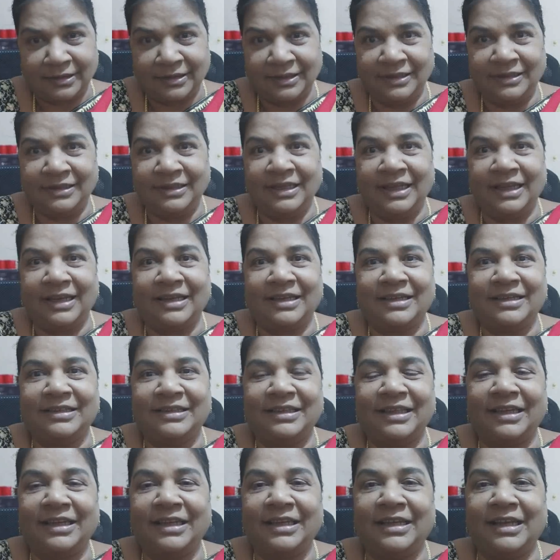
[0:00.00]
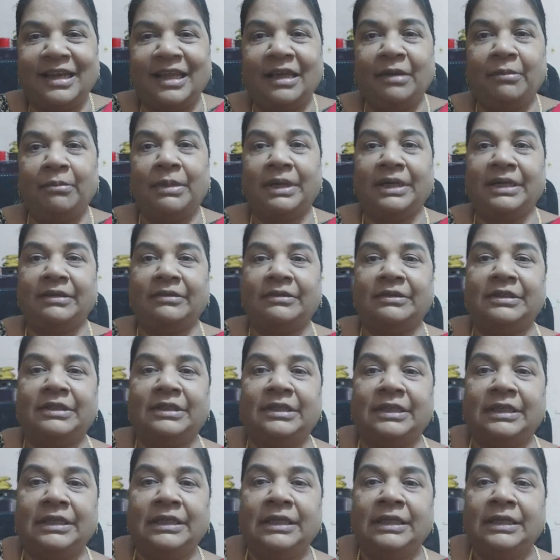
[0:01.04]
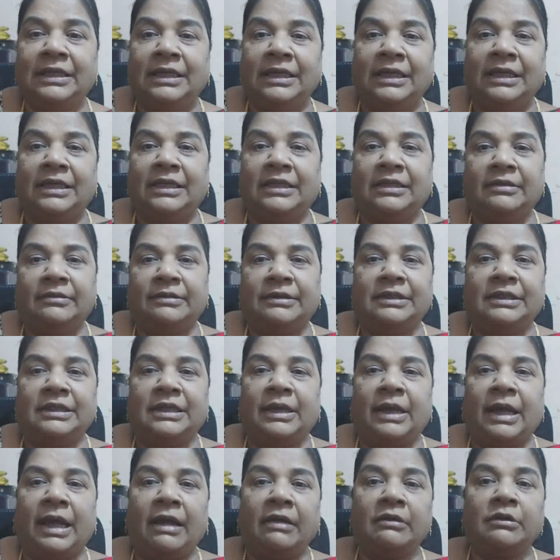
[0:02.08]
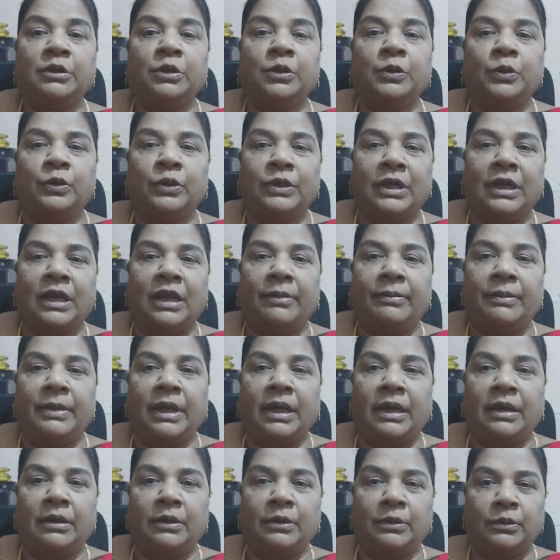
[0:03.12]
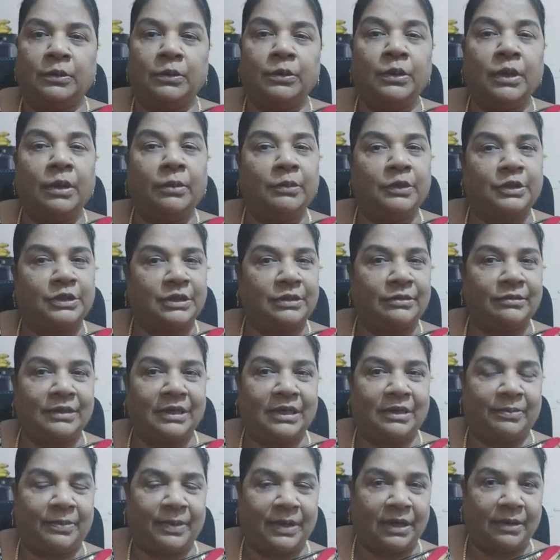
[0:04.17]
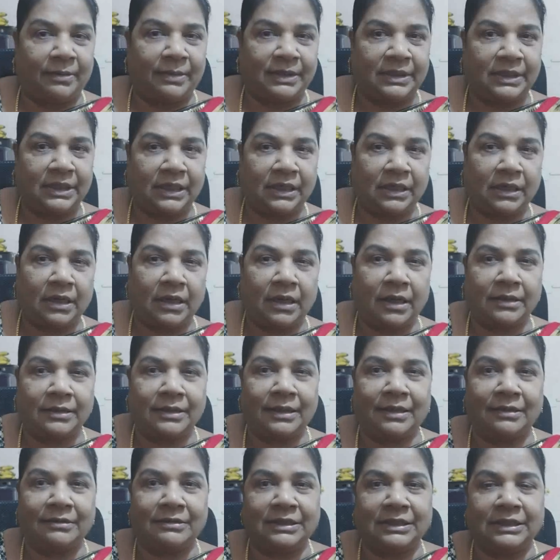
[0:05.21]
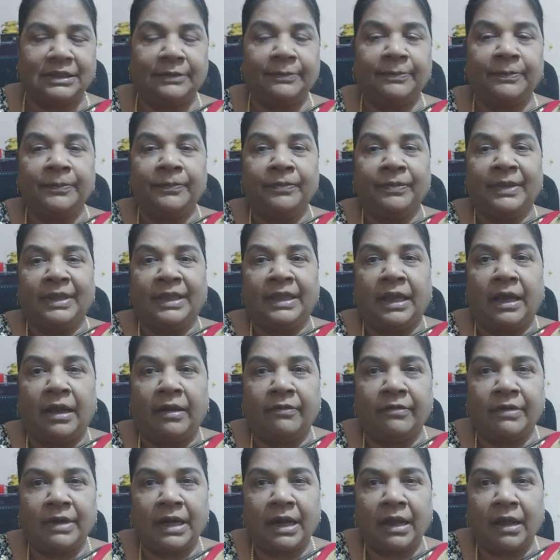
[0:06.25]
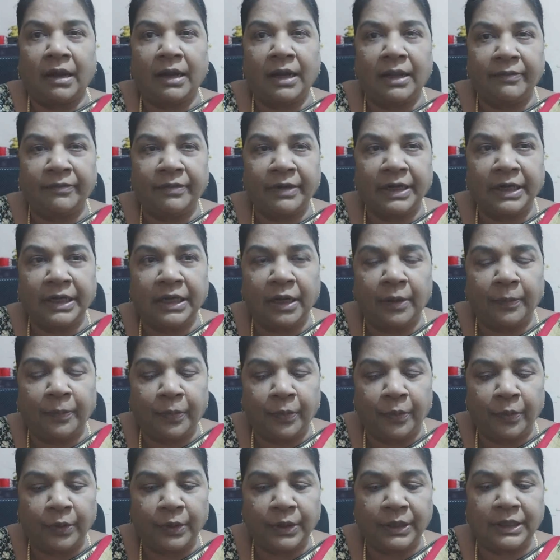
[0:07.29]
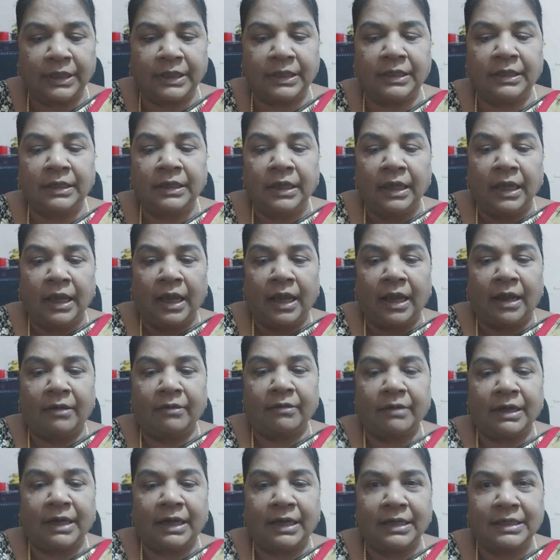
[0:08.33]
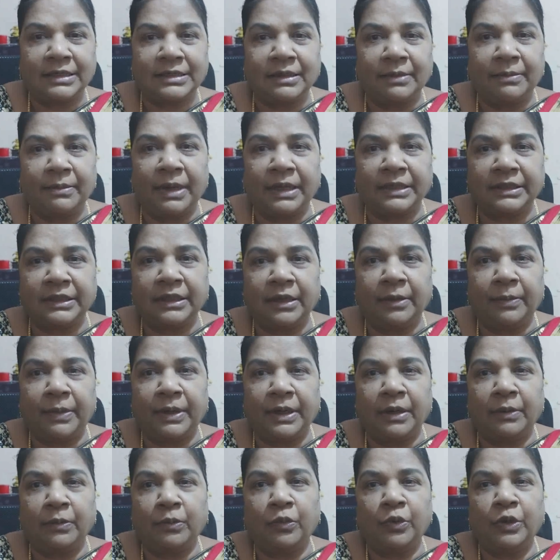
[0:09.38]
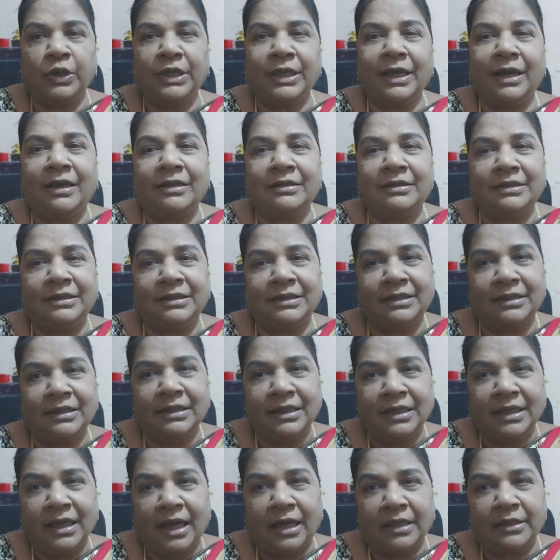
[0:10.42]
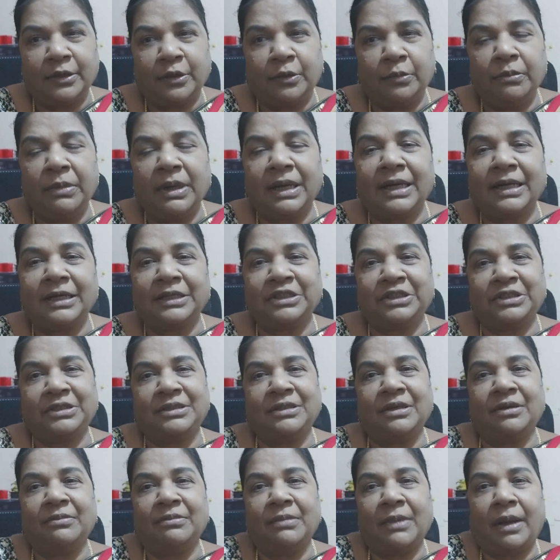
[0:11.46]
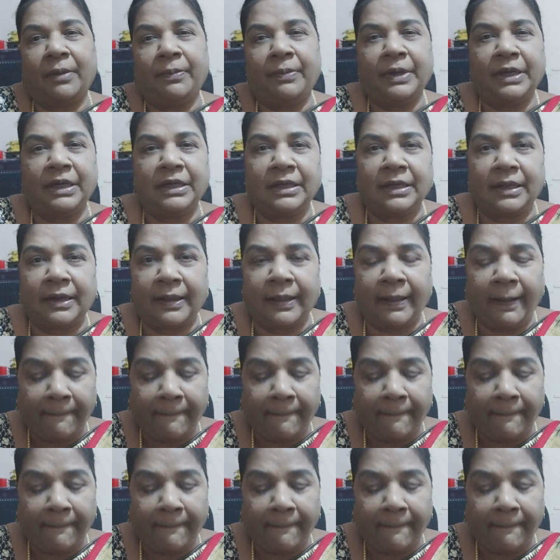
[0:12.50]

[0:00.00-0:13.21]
இது எனக்கு தெரியல பட் வந்து இது வந்து யாருக்கு கொடுக்கலாம்னா ஊனமுற்றவங்க இருப்பாங்க பார்த்தீங்களா அதாவது அவங்களால வெளியில் போய் அவங்களால சம்பாத்தியம் பண்ண முடியாது அது ரொம்ப கஷ்டம் அப்படிங்கிற